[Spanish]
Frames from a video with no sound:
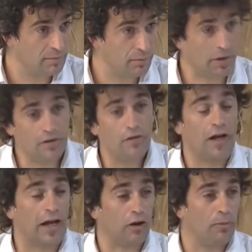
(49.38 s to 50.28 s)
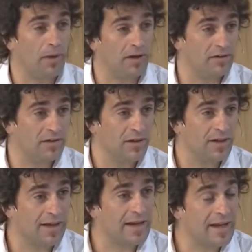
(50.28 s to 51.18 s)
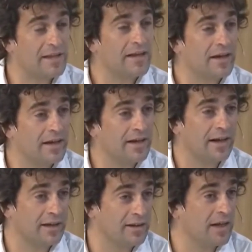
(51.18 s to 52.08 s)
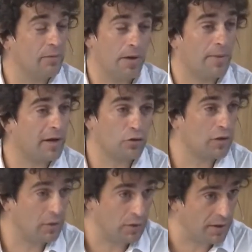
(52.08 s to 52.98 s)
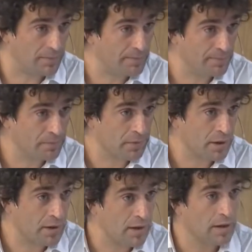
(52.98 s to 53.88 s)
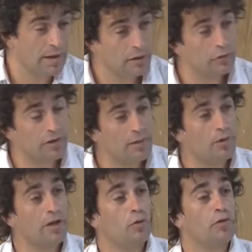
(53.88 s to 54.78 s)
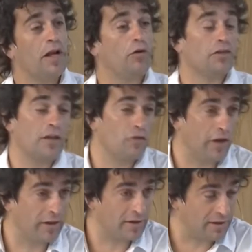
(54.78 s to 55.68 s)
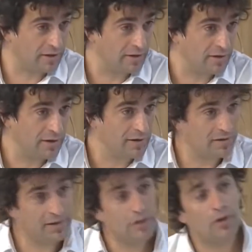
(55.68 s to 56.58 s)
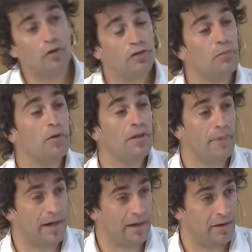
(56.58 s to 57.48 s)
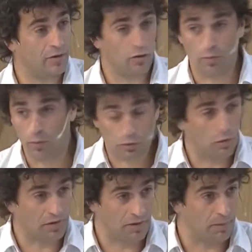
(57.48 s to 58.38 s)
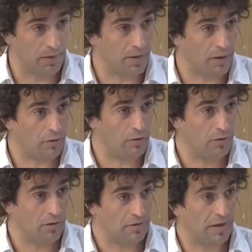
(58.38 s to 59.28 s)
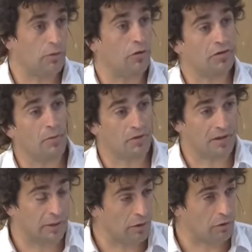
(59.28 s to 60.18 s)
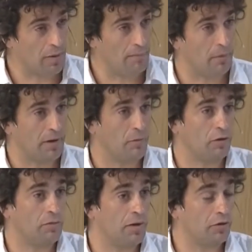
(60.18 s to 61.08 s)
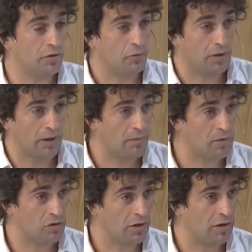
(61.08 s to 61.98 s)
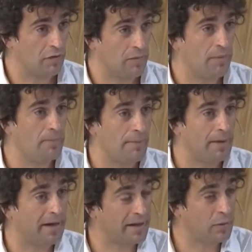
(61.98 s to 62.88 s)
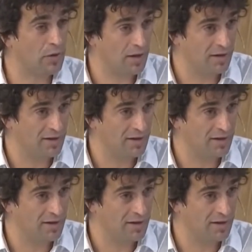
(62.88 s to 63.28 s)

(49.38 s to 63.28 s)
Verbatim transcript: ¿Por qué significa riego país? Que nadie cree que Argentina pueda pagar su deuda. Entonces tenemos que discutir las cosas de frente. Si esta deuda no se puede pagar, como todo hace preverlo, salvo que nos sigamos endeudando más, porque hemos tomado 50 mil millones del FMI para pagar deuda,